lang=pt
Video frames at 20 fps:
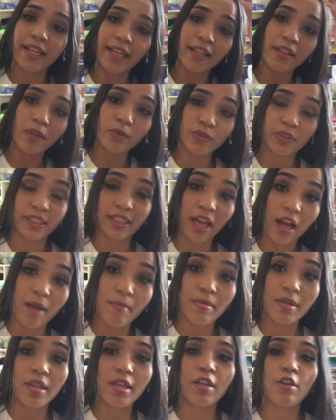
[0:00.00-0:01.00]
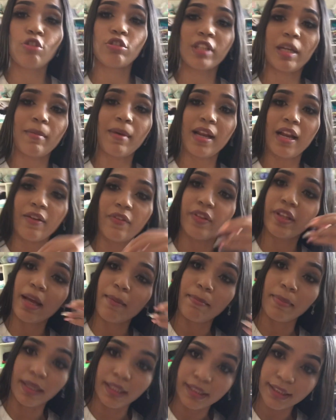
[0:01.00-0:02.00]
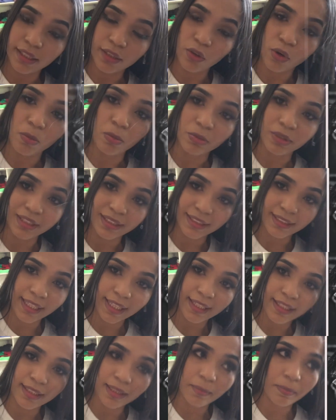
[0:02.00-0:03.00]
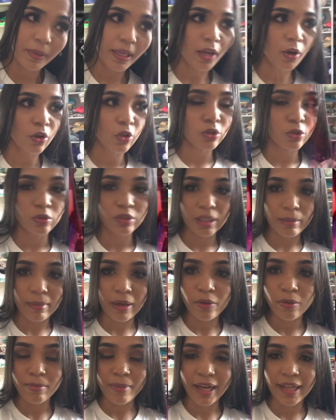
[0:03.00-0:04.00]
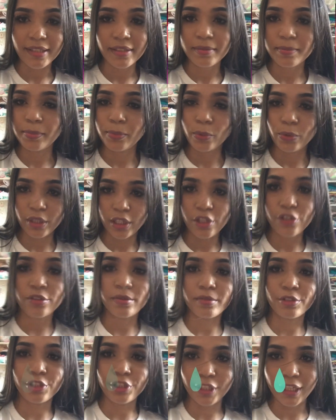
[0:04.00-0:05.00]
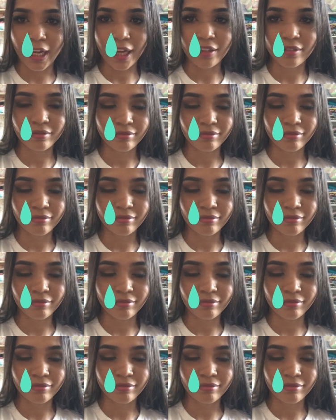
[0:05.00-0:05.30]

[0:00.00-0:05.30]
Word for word: não sabe, eu trabalhava na banda como dançarina, porque agora eu não trabalho mais, porque eles tiraram.